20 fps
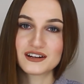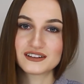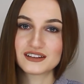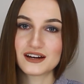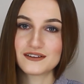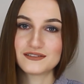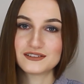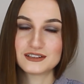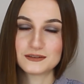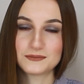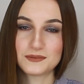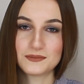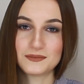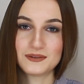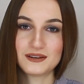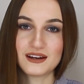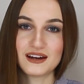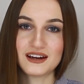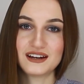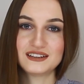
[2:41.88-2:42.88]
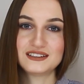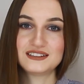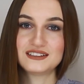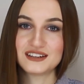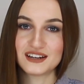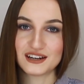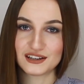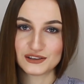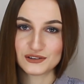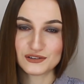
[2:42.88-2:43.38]
когда вы запоминаете
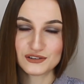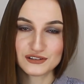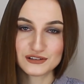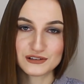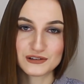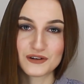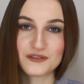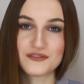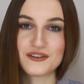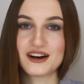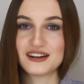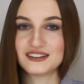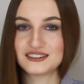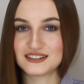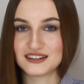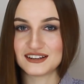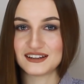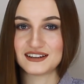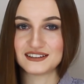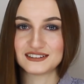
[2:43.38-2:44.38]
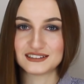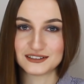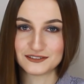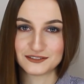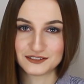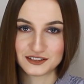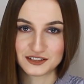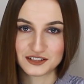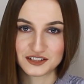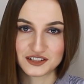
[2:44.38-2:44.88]
не одно слово, а целое
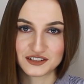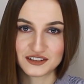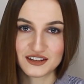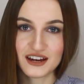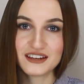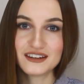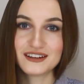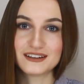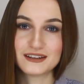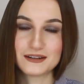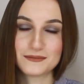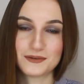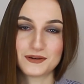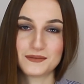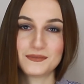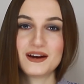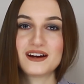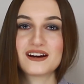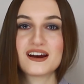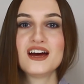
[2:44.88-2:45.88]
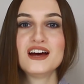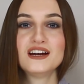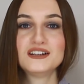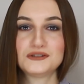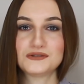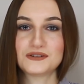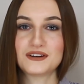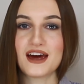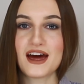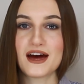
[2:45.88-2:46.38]
словосочетание, например,
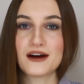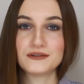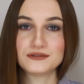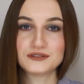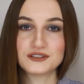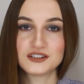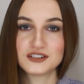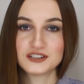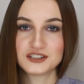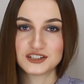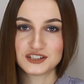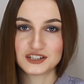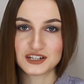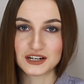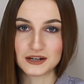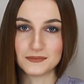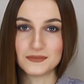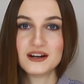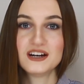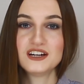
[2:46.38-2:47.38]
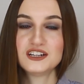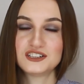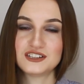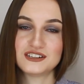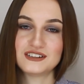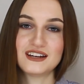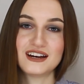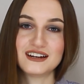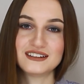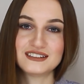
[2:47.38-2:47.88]
to count sheep –
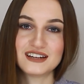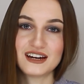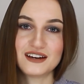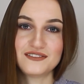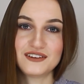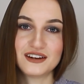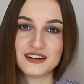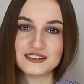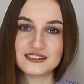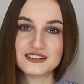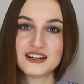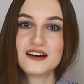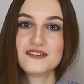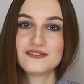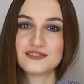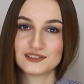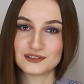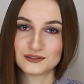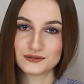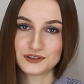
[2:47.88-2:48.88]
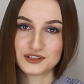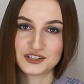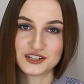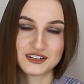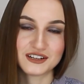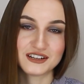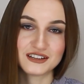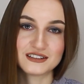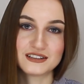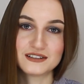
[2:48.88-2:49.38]
считать овец, в
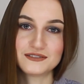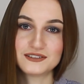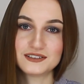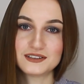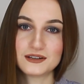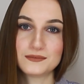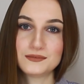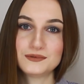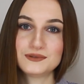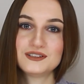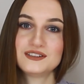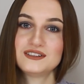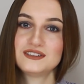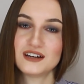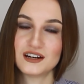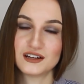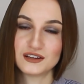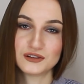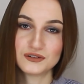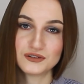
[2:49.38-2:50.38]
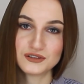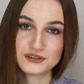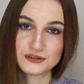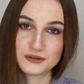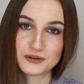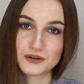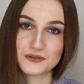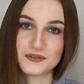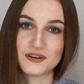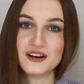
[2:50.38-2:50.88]
случае, если вы забудете одно
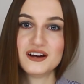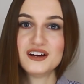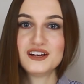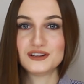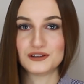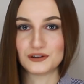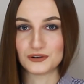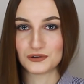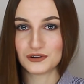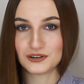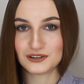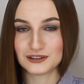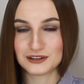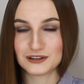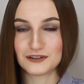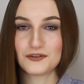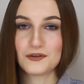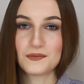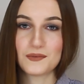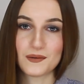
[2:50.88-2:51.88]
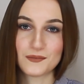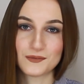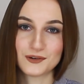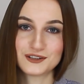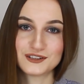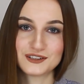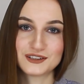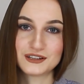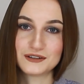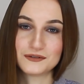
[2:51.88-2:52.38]
слово, другое слово
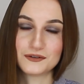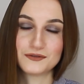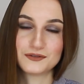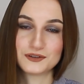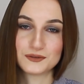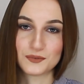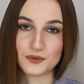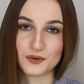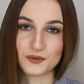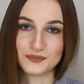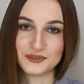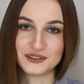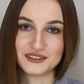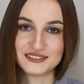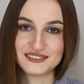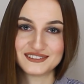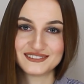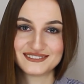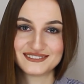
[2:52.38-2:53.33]
поможет его вспомнить.